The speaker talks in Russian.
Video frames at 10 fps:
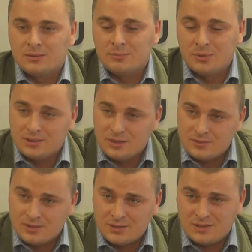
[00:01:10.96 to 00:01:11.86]

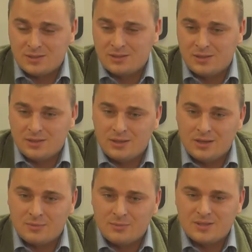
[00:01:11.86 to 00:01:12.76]
молдавской национальной
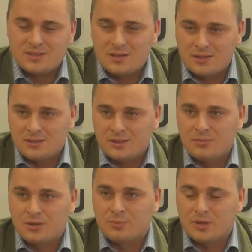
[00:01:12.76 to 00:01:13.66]
армии заняты на
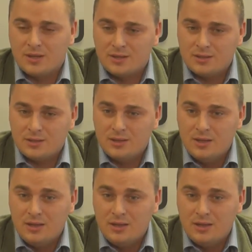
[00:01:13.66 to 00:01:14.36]
мероприятиях.